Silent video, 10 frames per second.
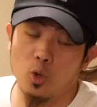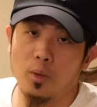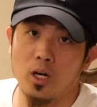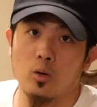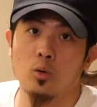と
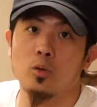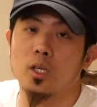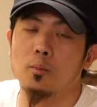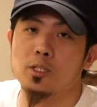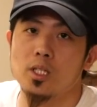まあ、この
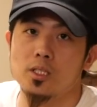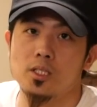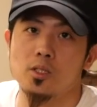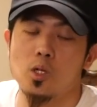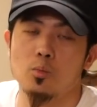
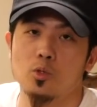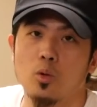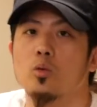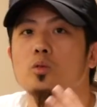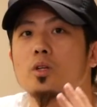キャプチャーシステム
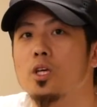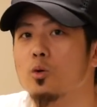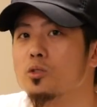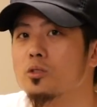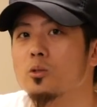を利
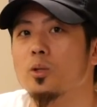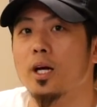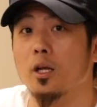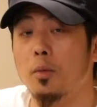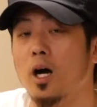用するので
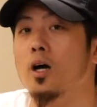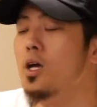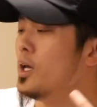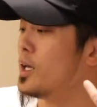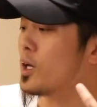あれば、
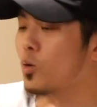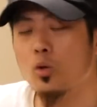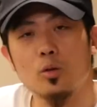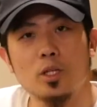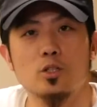えー、
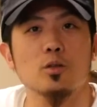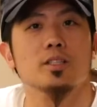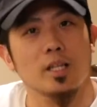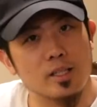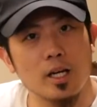このみっつは
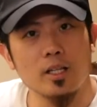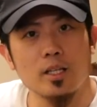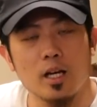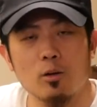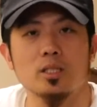絶対
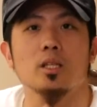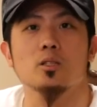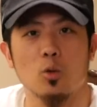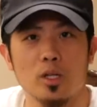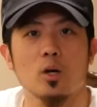に合わせて
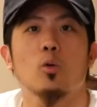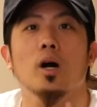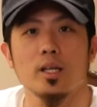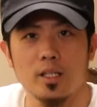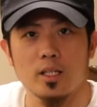揃えた方
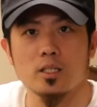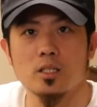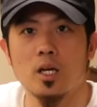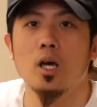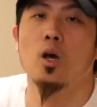がいいです。
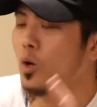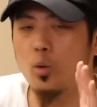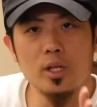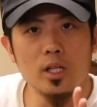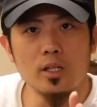
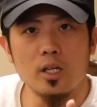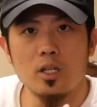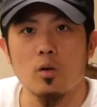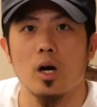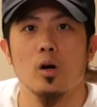お値段的
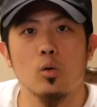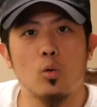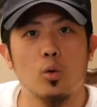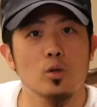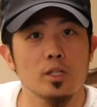には
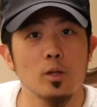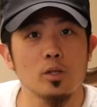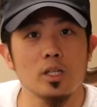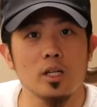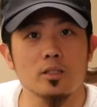このぐらいの
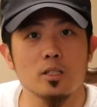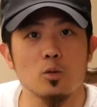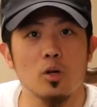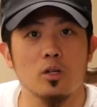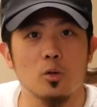金額で
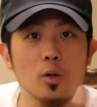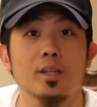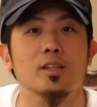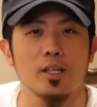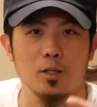揃えることが
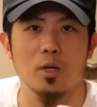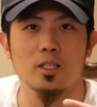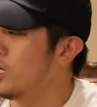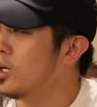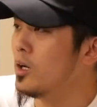でき
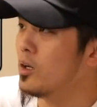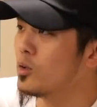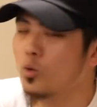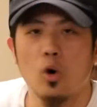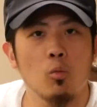ます。
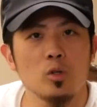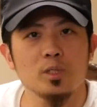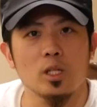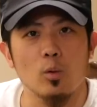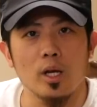どう思う
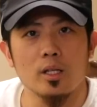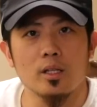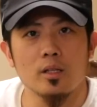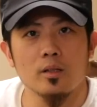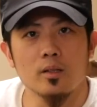んな、これ
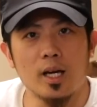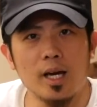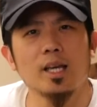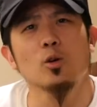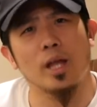
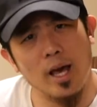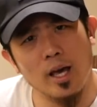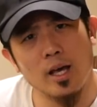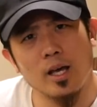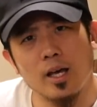高いよね。
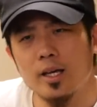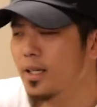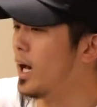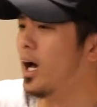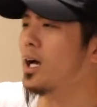
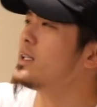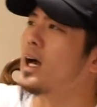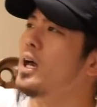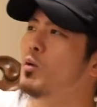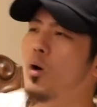いやー
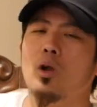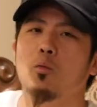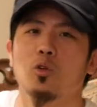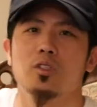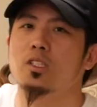高いわ。俺
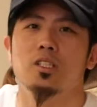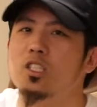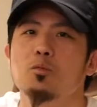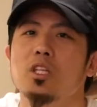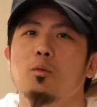もう
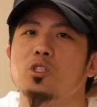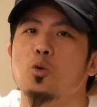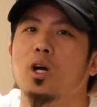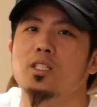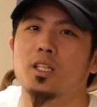自分で今
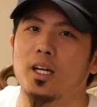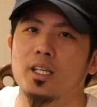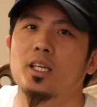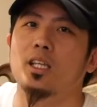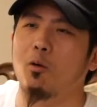紹介しながら
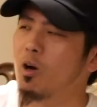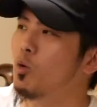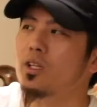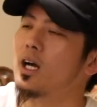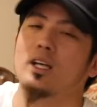引いたわ。
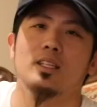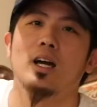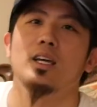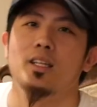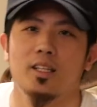これ高
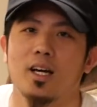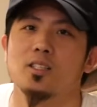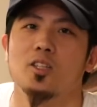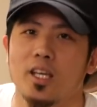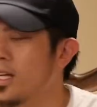高い高
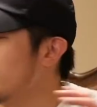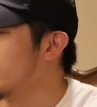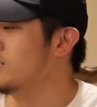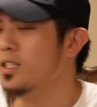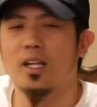すぎ
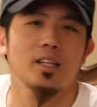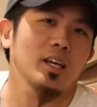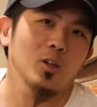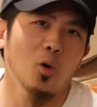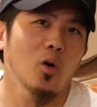高すぎなん
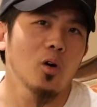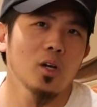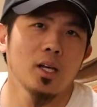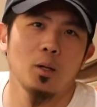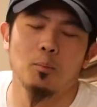だけど、
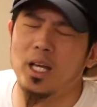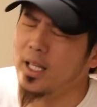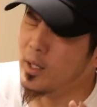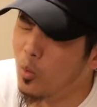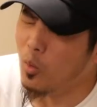まあ
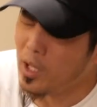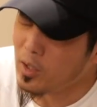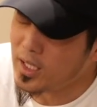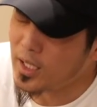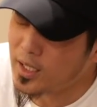ね、
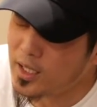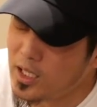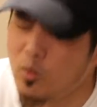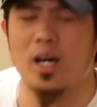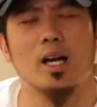俺的
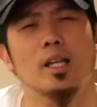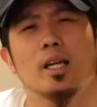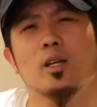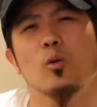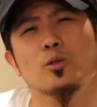にはか
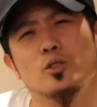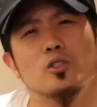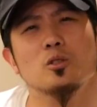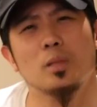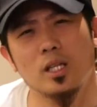なりおす
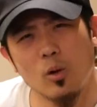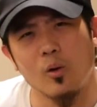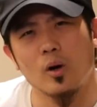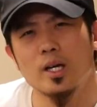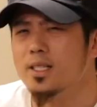すめ
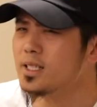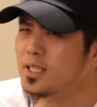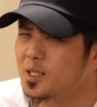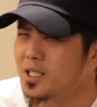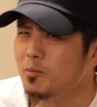の
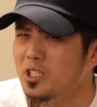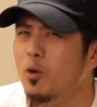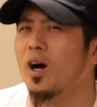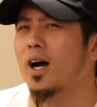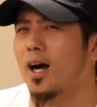システムで
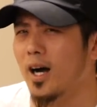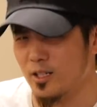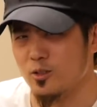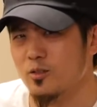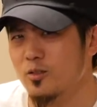はあ
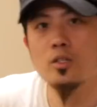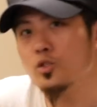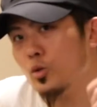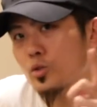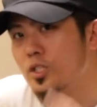る。
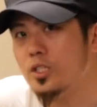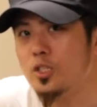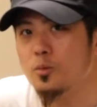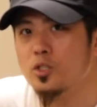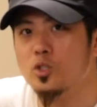ちょっと
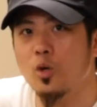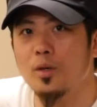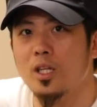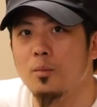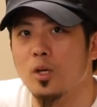実物を
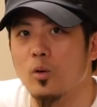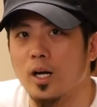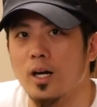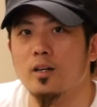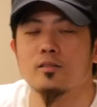見てみよう
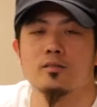か。